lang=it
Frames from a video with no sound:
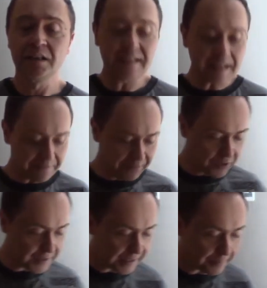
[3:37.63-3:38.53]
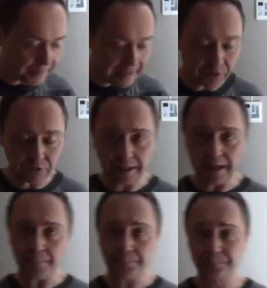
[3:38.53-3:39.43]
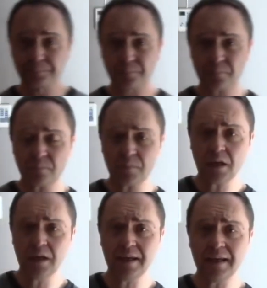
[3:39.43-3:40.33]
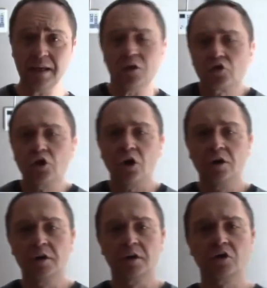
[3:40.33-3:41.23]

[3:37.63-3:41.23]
Ti sarà forse capitato che, eh, non so,